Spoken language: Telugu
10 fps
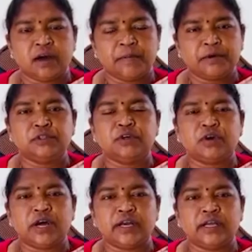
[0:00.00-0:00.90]

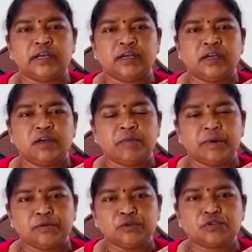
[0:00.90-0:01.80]
అభివృద్ధిలో కానీ
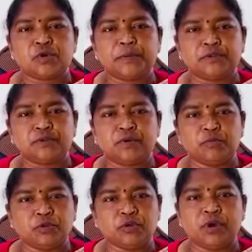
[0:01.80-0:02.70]
మేము దూసుకుపోతున్నాం
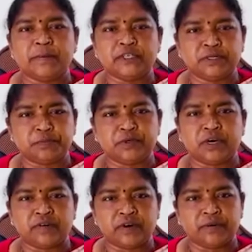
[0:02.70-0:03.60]
ముందున్నామని
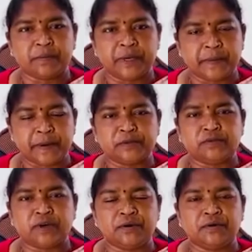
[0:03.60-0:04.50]
చెప్తున్నటువంటి మరి
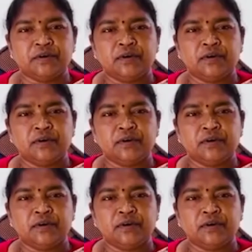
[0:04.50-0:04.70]
ప్రభుత్వాలు